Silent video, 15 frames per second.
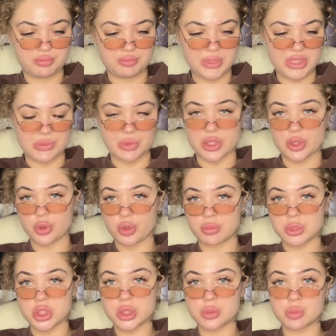первый, который
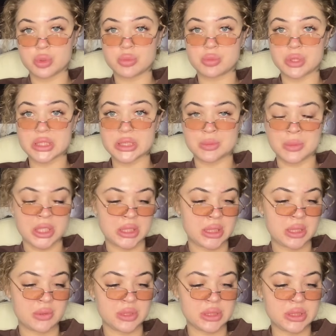мы сейчас будем
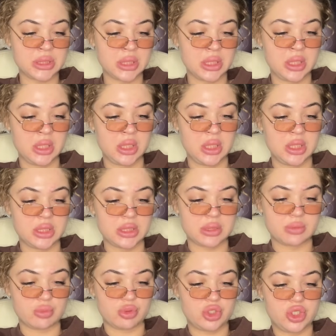рассматривать, с
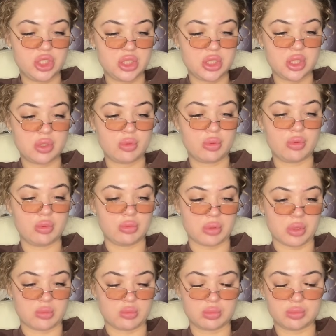мужчиной
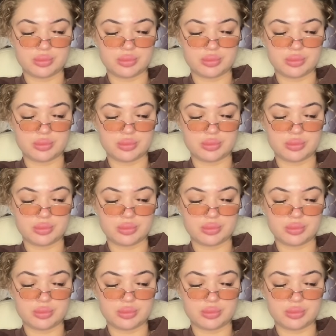овном.